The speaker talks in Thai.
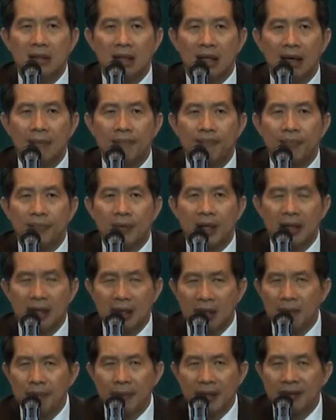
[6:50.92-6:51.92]
นะครับ อัน
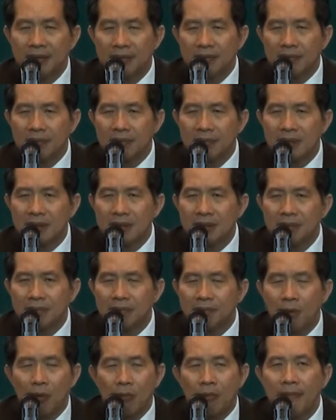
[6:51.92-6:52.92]
นี้ก็เป็นคือ
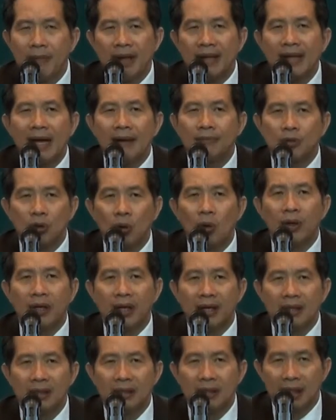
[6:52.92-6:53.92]
ผมก็ไม่ทราบโจท
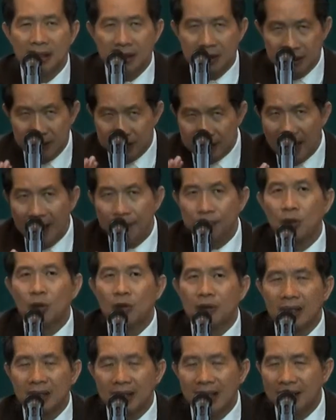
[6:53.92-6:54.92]
ย์อ่ะคือทราบโจ
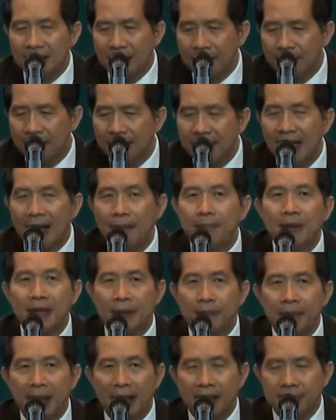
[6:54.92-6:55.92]
ทย์จากท่านแต่ไม่ทราบผ
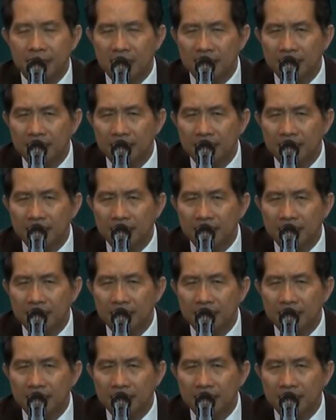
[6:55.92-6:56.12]
ลิตภัณฑ์